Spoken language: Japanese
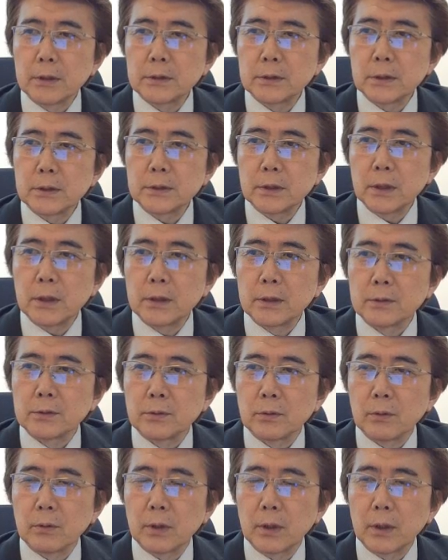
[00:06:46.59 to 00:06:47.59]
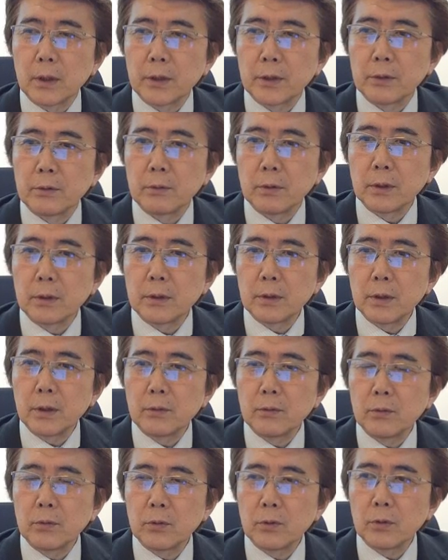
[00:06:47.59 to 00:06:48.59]
私がさらにそこから広げ
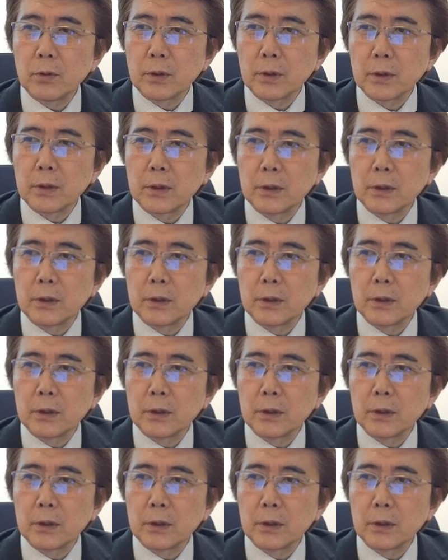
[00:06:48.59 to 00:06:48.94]
てどのよ